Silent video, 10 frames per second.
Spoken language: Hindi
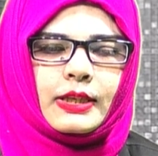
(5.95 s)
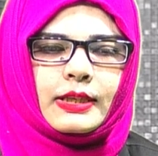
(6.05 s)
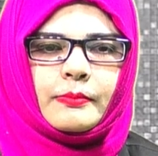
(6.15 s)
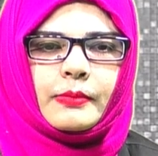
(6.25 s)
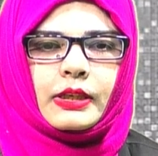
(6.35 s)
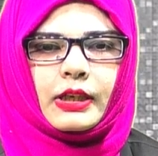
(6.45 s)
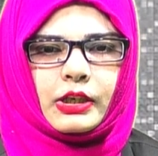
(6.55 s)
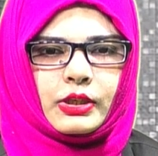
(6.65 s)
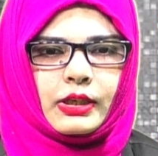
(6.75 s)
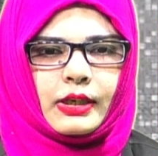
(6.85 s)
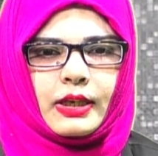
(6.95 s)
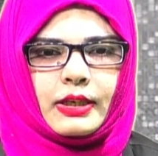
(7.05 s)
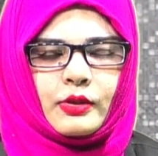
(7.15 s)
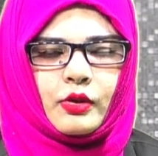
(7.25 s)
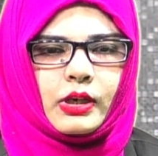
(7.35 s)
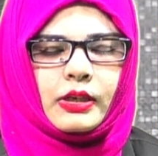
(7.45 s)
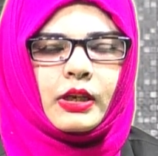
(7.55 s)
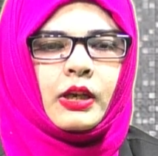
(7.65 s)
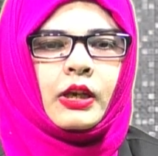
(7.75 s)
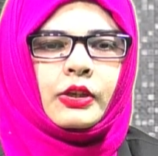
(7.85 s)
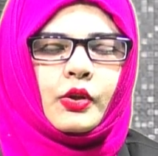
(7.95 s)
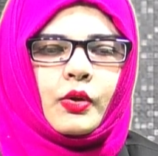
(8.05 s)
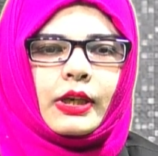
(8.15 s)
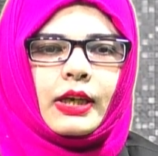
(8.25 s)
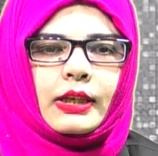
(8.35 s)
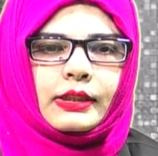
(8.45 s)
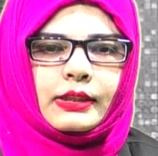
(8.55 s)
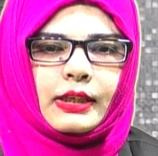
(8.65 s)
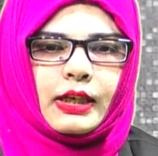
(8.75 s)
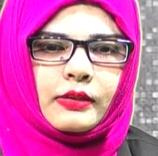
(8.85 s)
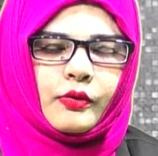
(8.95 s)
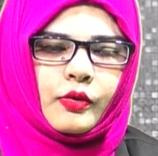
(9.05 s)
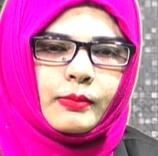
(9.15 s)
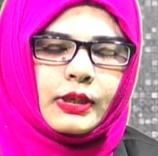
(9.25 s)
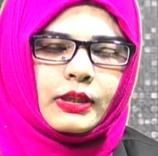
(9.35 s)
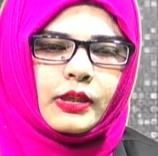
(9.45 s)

दिसंबर तक चलेगा इस दौरान योगी आदित्यनाथ हुकूमत